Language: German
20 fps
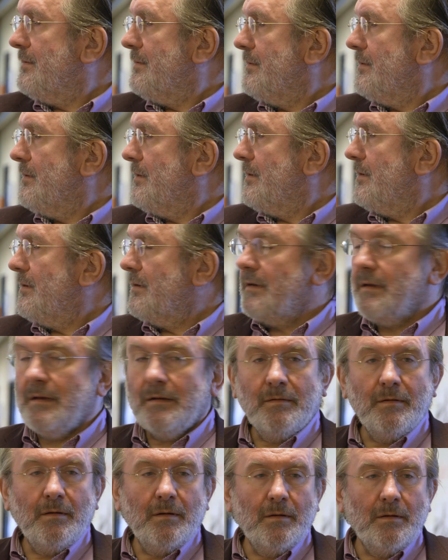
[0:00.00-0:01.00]
ziemlich
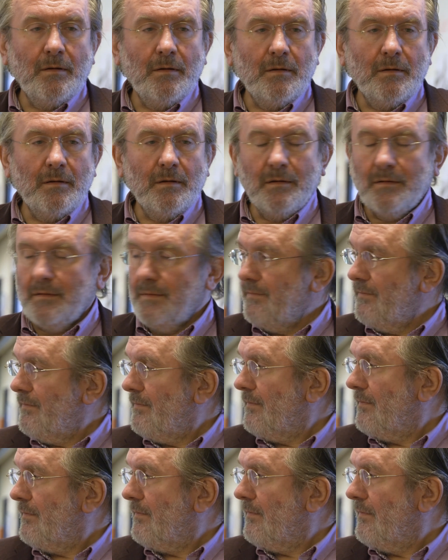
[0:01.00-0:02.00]
wenig
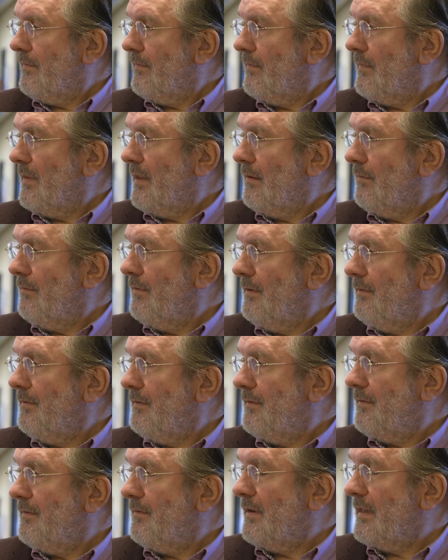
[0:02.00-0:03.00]
mit der
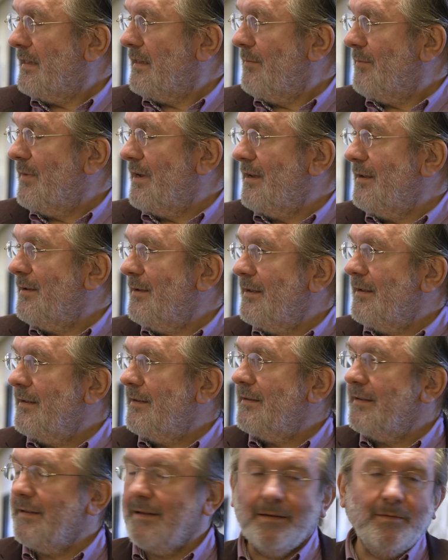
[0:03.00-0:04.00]
Pressefotografie
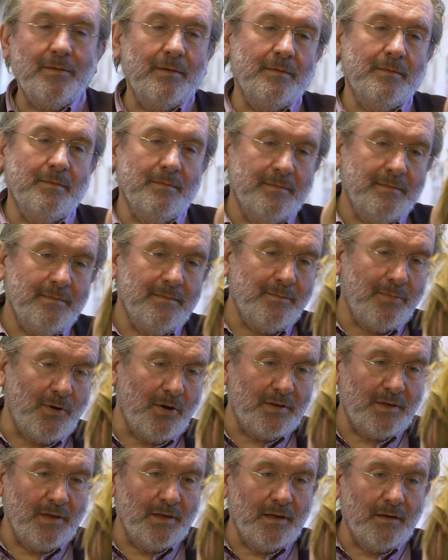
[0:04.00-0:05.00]
beschäftigen und
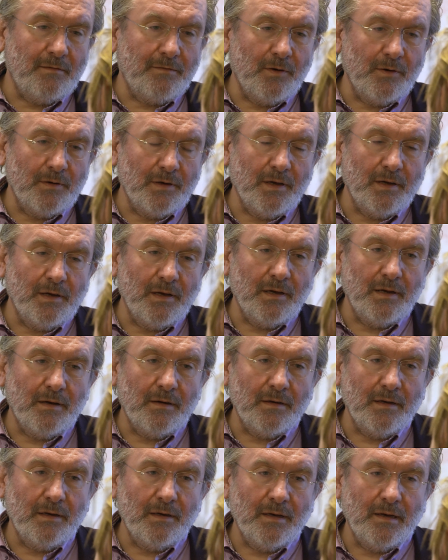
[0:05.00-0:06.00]
ich zwei
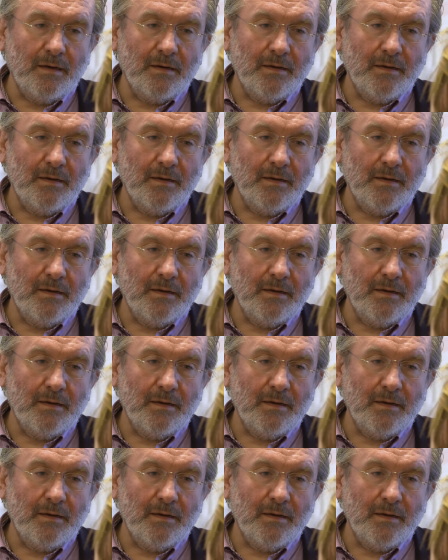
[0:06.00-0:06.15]
großartige